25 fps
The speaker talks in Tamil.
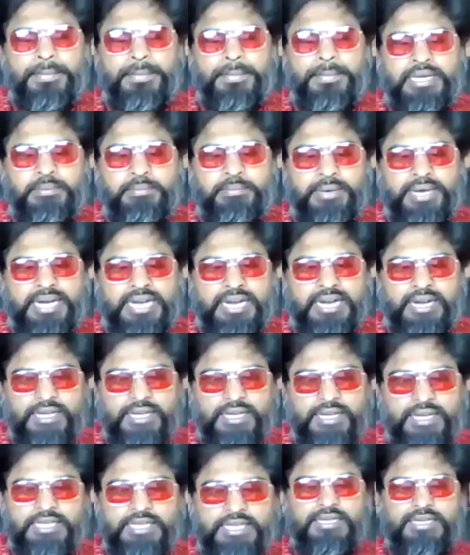
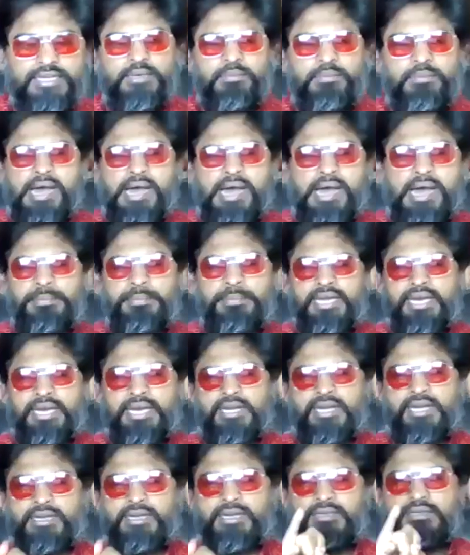மருமகளுக்கு
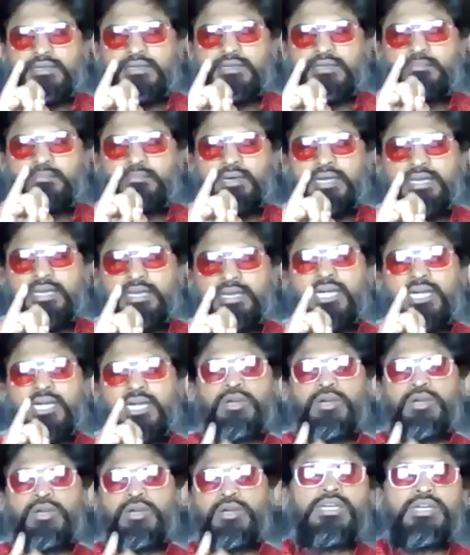மாமியார்
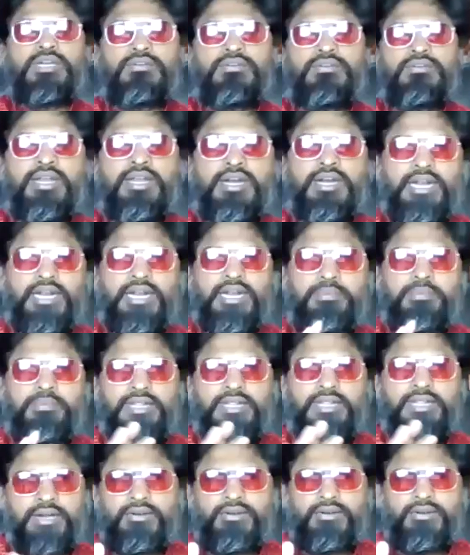மரியாதை கொடுக்கவில்லை என்றால்
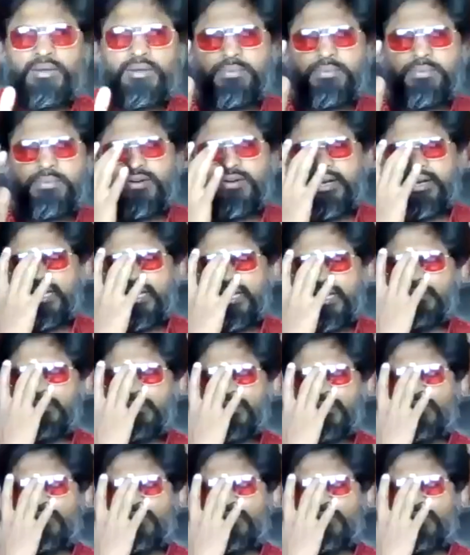பெரிதாக கோலப்பட வேண்டாம்